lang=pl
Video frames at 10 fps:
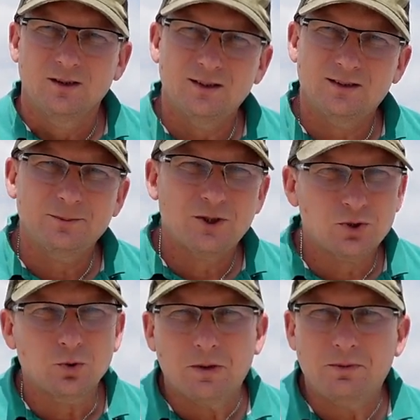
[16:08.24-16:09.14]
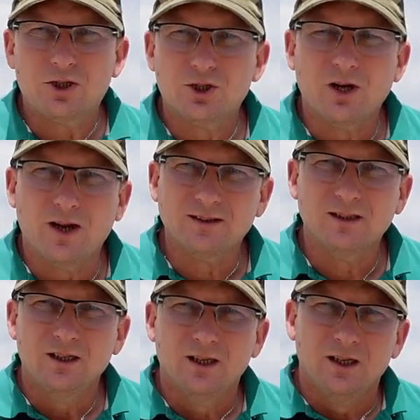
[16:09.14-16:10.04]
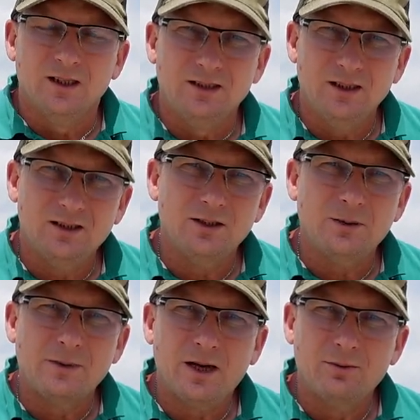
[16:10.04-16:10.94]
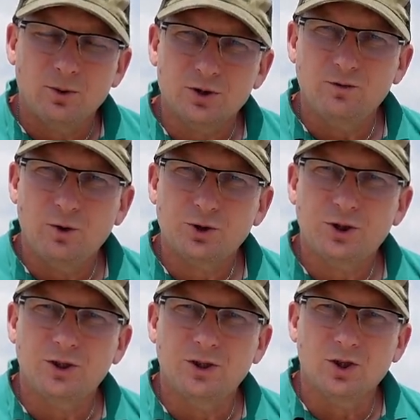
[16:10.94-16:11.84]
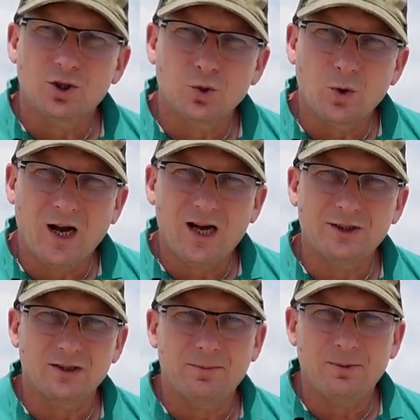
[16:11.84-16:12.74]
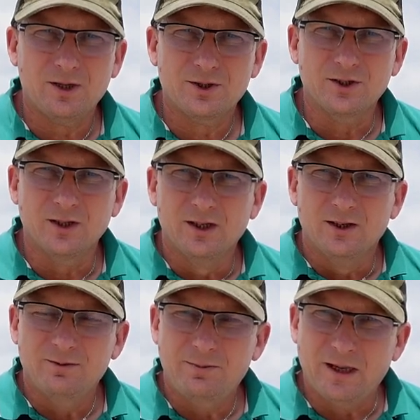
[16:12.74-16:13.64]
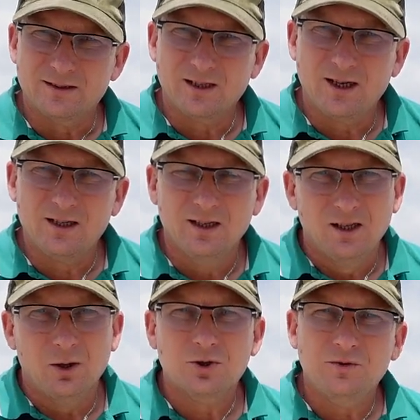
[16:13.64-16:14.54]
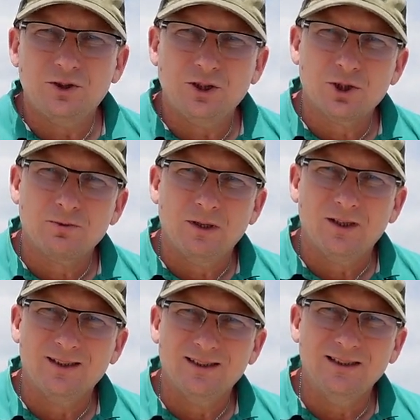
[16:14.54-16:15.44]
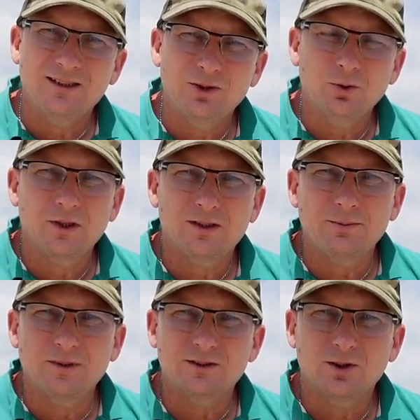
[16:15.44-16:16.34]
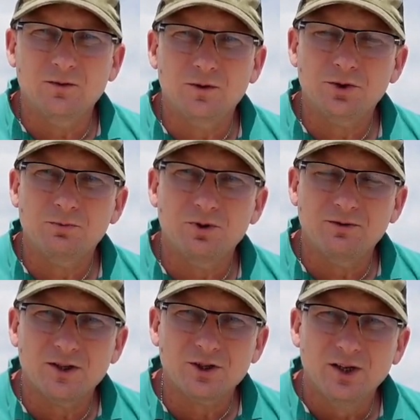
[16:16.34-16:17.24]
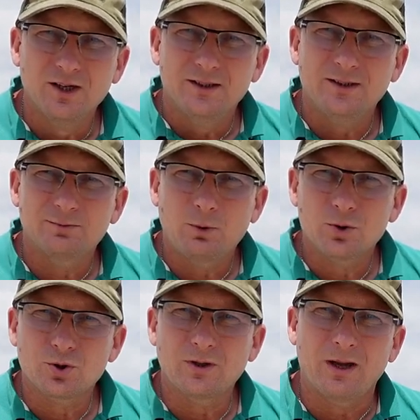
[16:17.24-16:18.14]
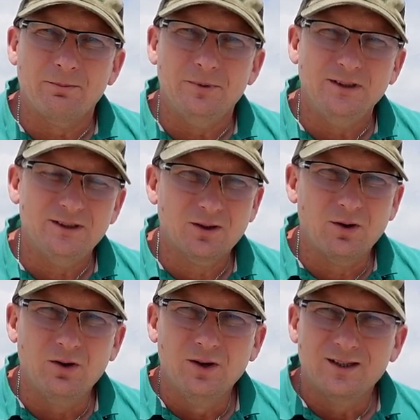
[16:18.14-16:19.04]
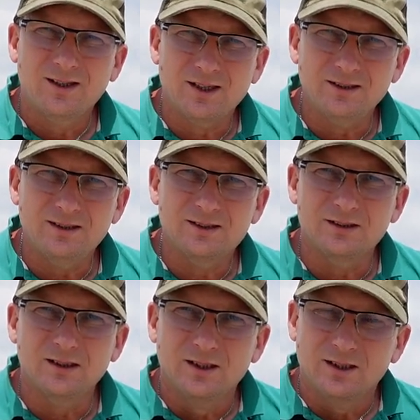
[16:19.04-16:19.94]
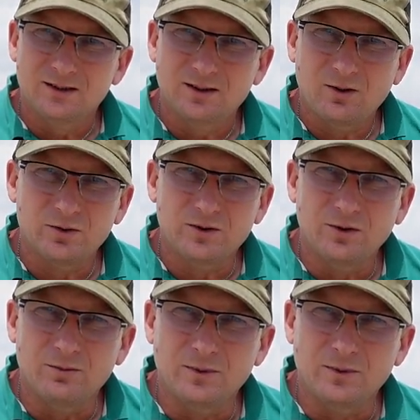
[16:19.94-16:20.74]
Jestem też tutaj pierwszy raz. Nigdy nie miałem możliwości szukania na plaży w Piaskach. Oczywiście też mnie intryguje ta miejscowość, ponieważ jest położona blisko granicy z Rosją.